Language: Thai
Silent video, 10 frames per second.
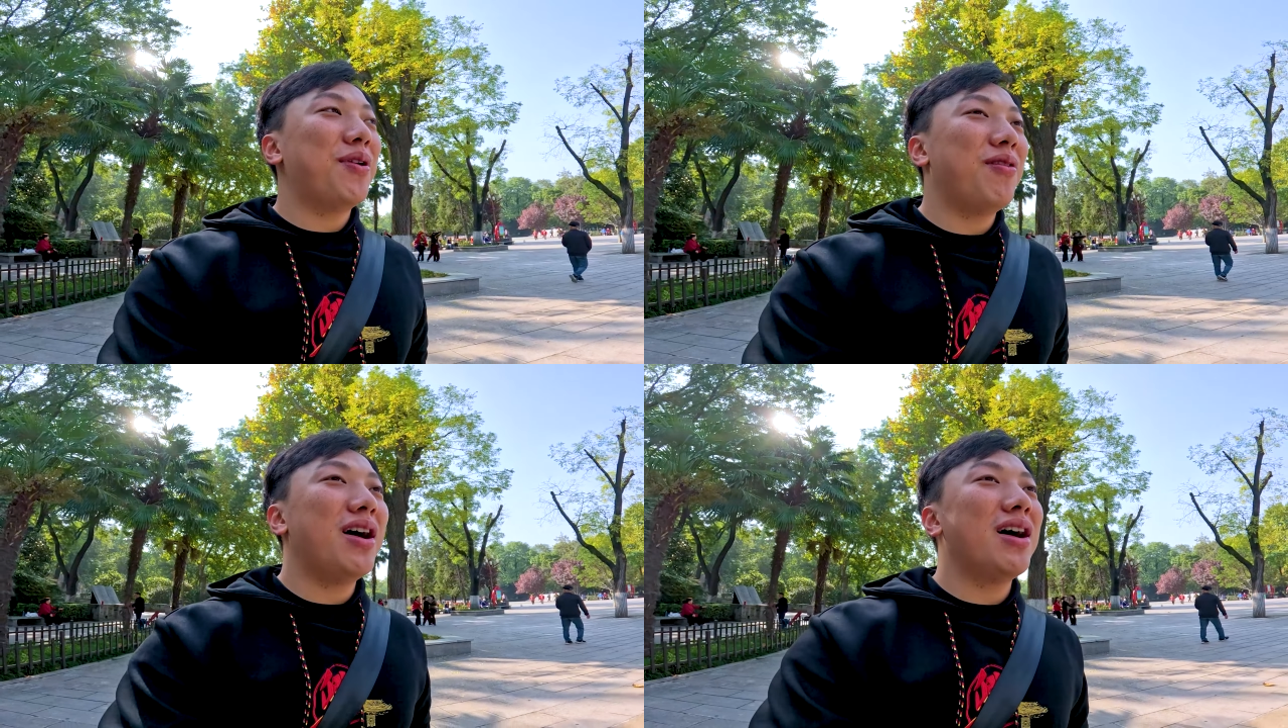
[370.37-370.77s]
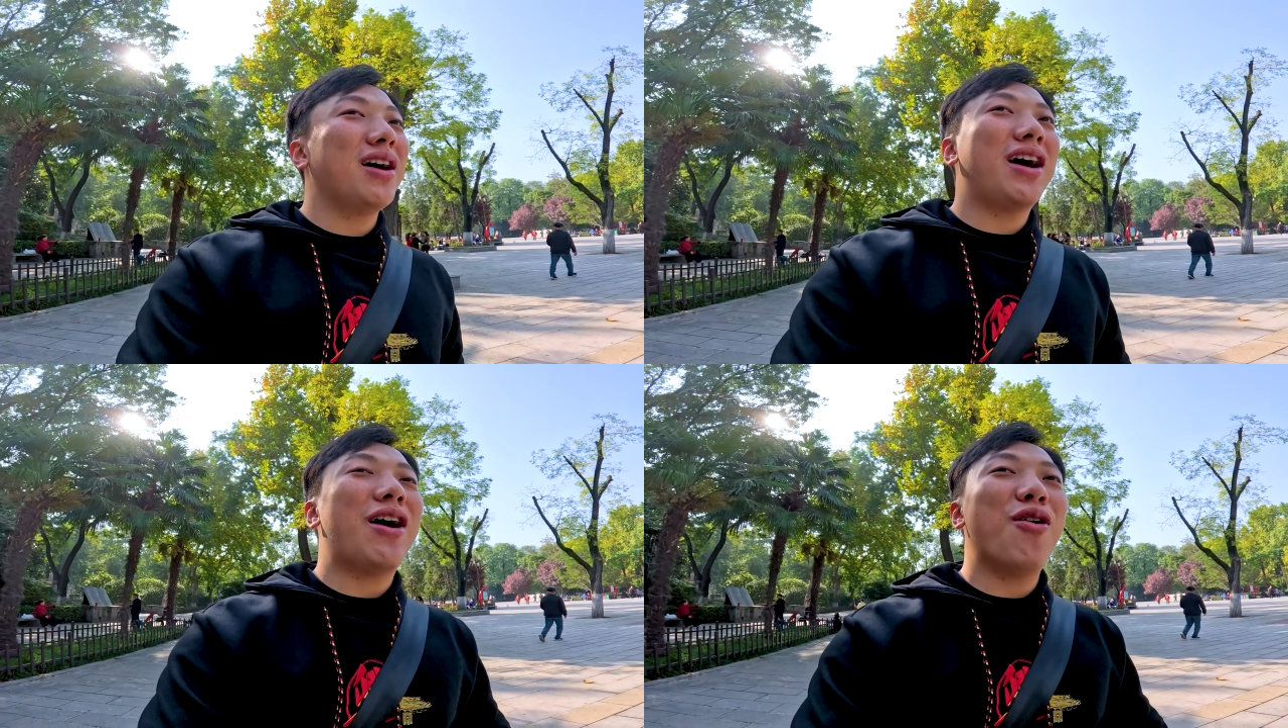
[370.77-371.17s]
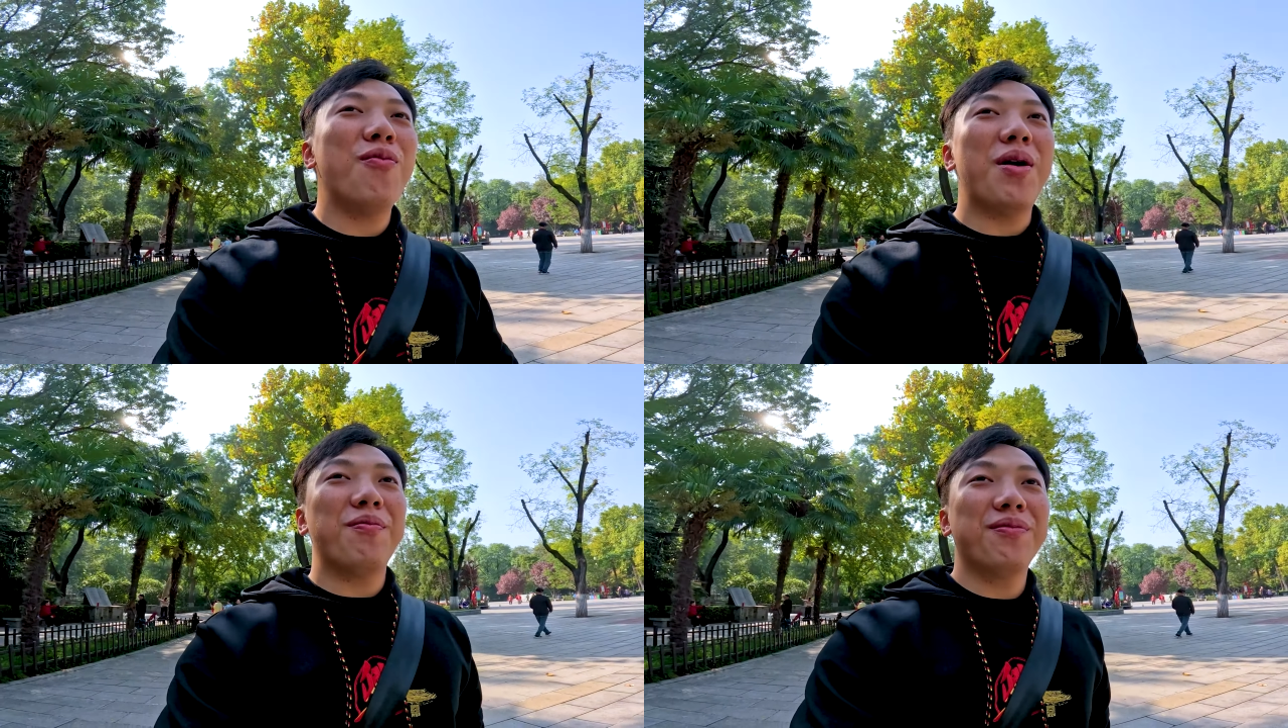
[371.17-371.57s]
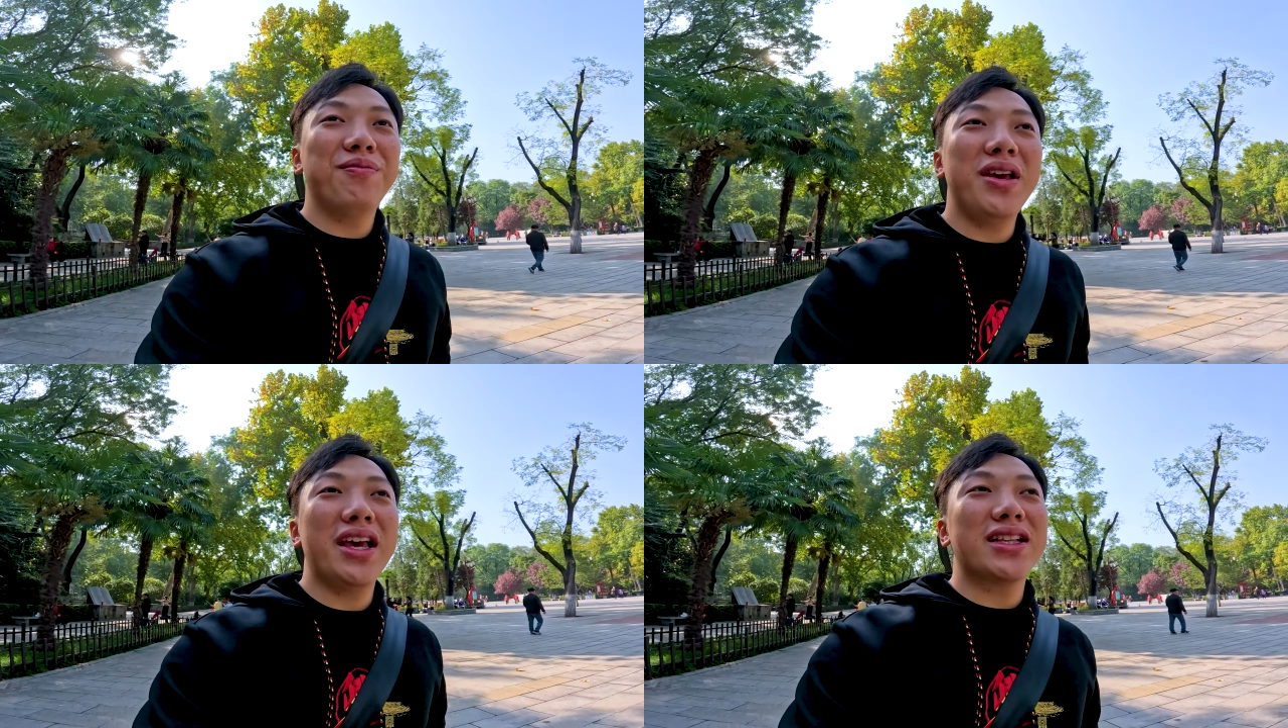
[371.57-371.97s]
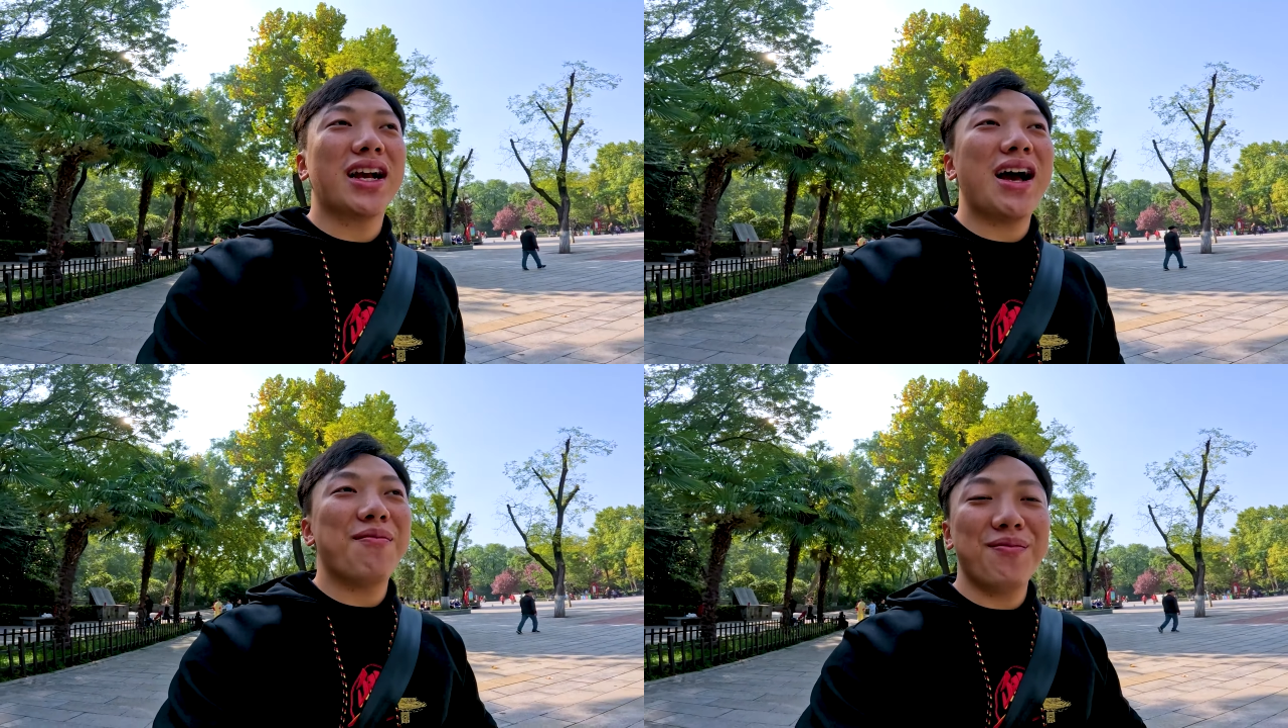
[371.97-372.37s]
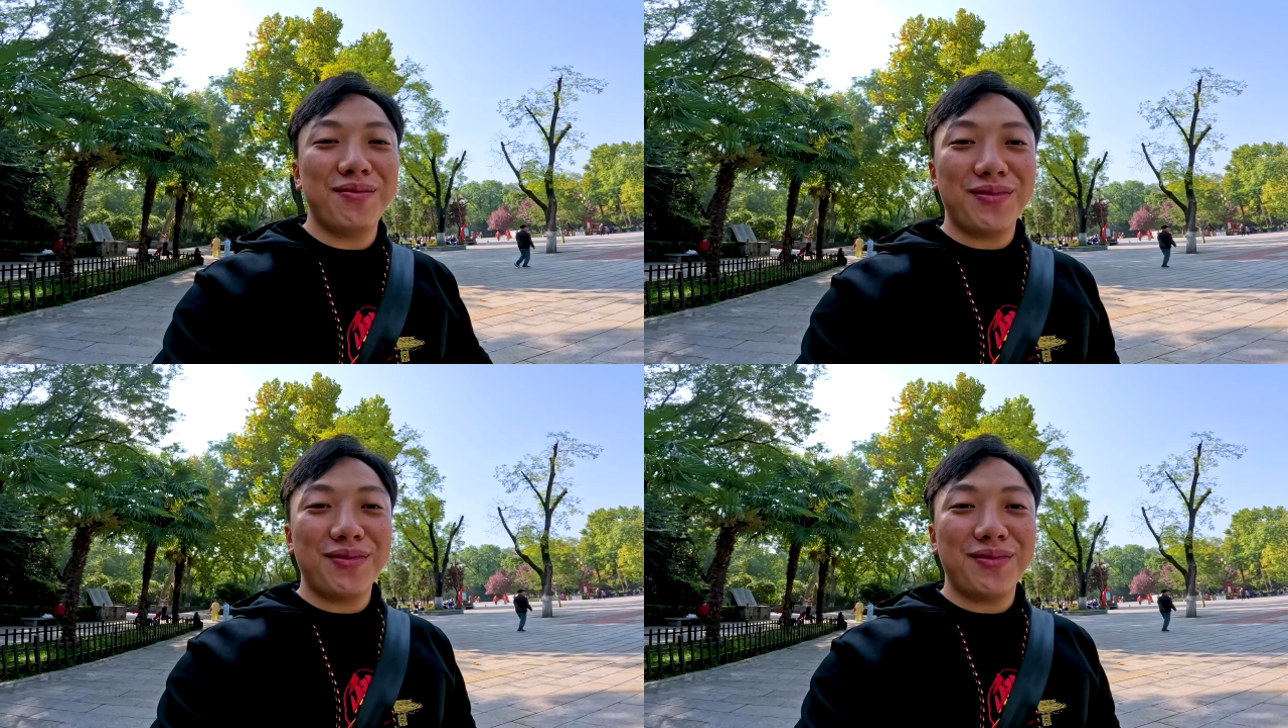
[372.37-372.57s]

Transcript: รับ เพราะว่าเขาแบบมีกิจกรรม